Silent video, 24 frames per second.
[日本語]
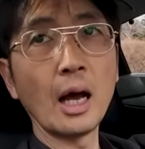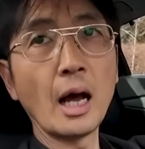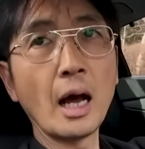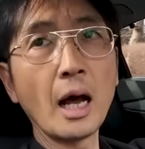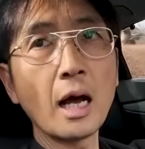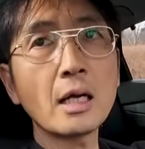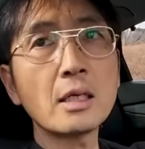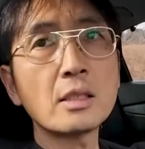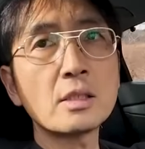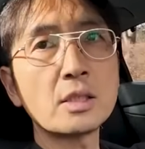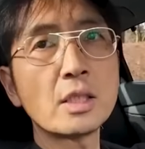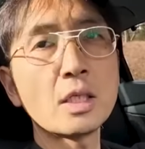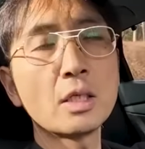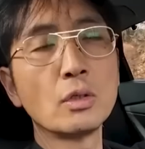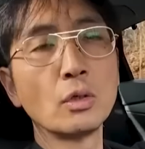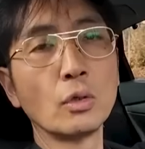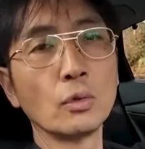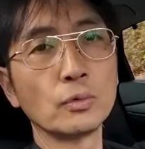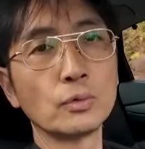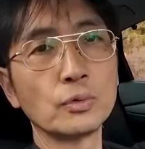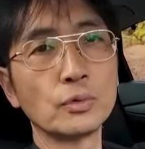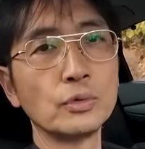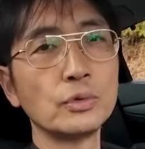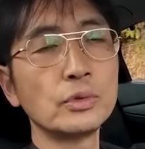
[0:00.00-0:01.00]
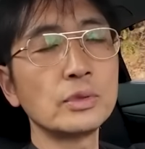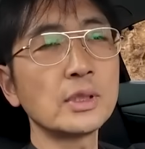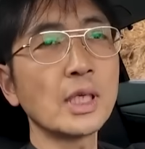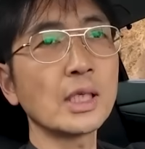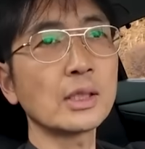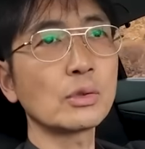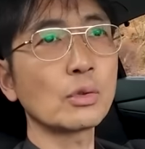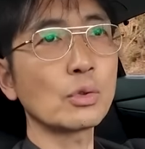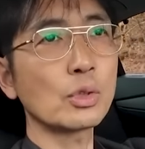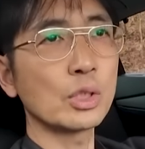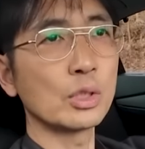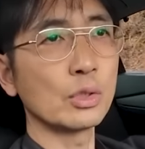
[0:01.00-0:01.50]
アクセルを踏んだ
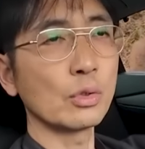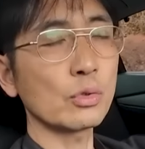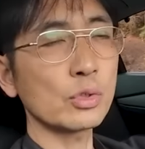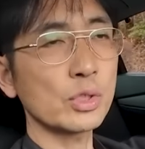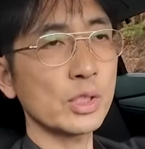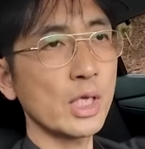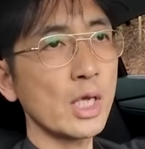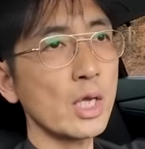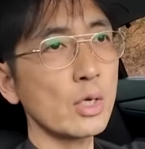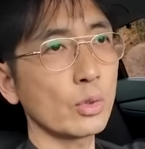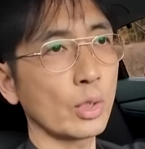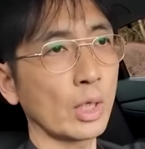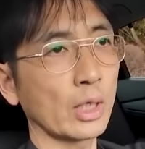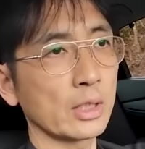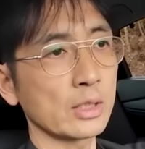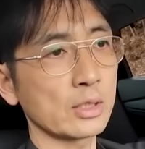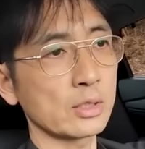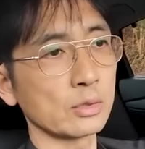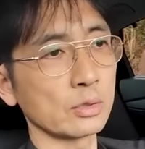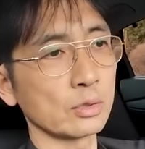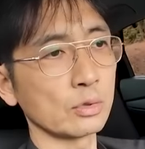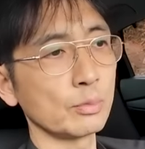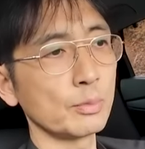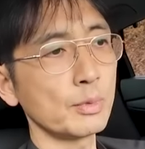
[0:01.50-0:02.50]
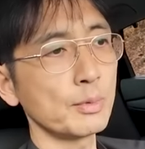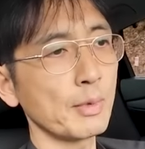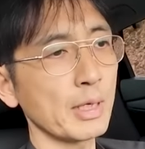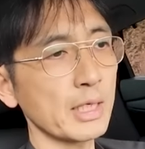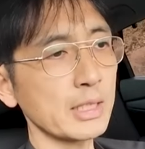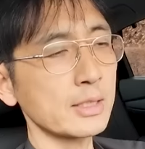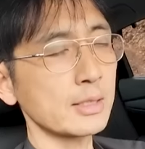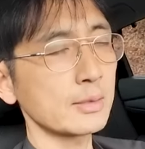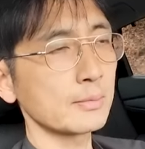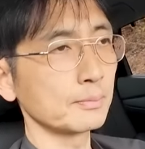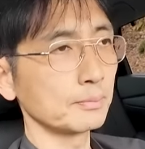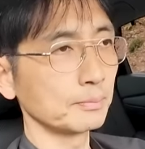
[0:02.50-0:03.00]
時の制御なんです踏みま
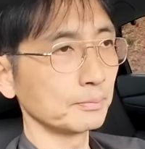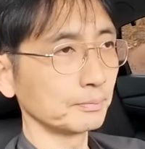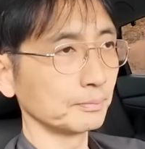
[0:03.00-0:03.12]
す